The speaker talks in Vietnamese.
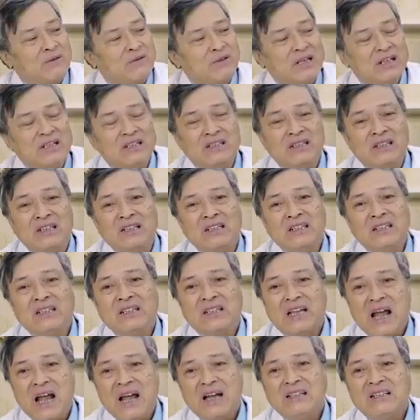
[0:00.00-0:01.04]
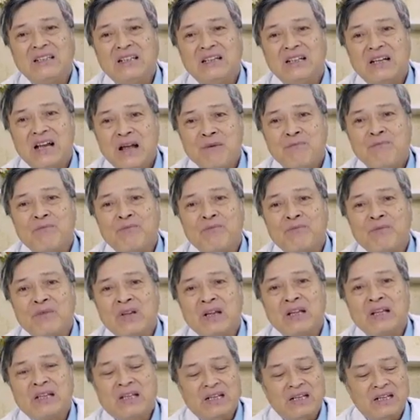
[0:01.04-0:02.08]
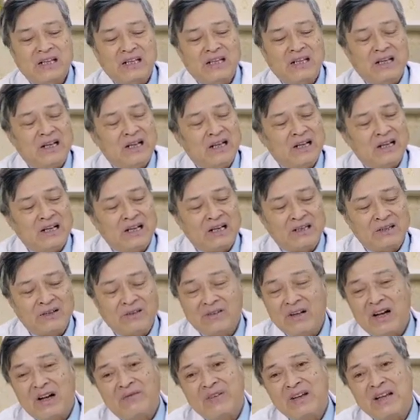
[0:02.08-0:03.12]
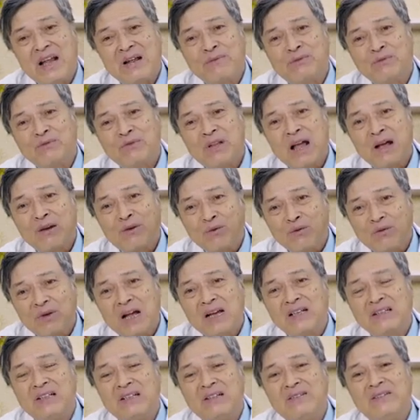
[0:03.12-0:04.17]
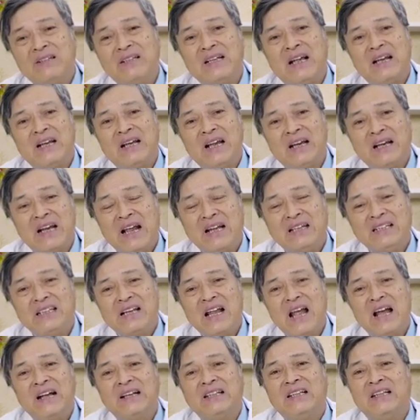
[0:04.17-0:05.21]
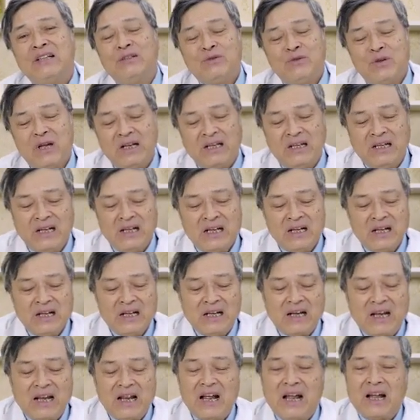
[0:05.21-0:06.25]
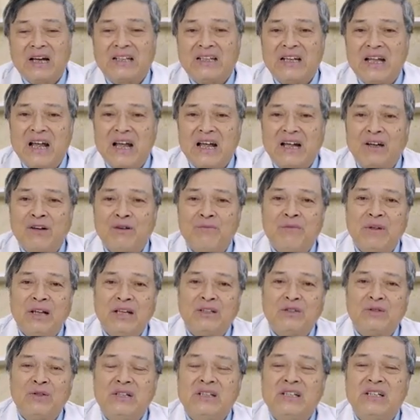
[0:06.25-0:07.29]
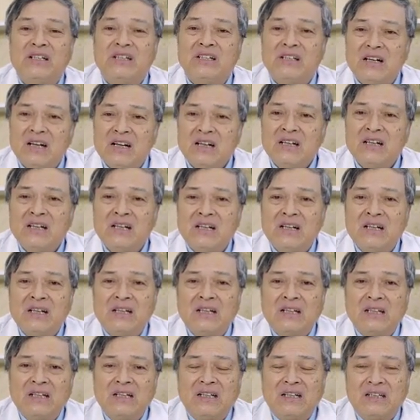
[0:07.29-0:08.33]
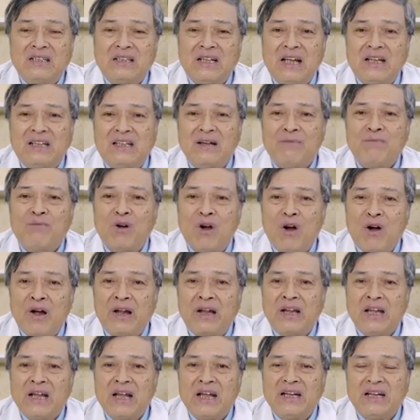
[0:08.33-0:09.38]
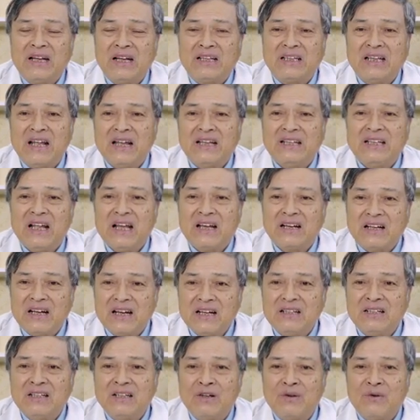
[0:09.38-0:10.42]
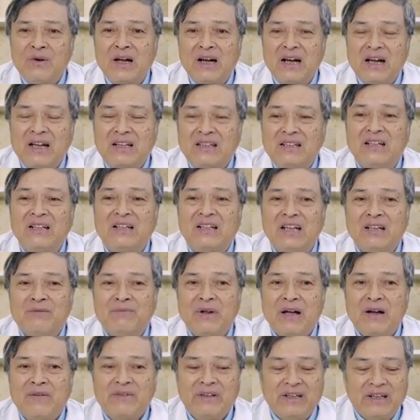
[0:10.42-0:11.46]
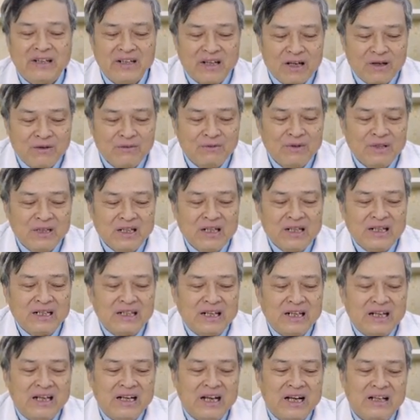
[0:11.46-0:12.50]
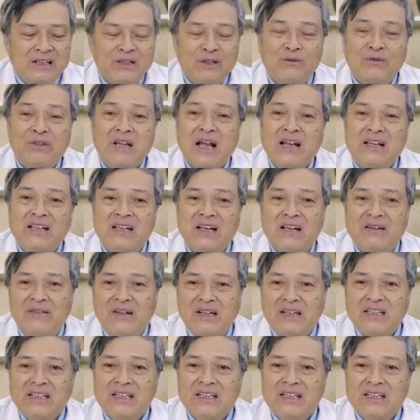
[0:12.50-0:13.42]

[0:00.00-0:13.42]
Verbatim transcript: theo từng tháng từng năm thì à, ở Việt Nam chúng ta cũng căn cứ với này để đánh giá cái tiêu chuẩn là trẻ có bị suy dinh dưỡng à, thể thấp còi hay là thể nhẹ cân hoặc là thừa cân béo phì không thì là chúng ta dựa vào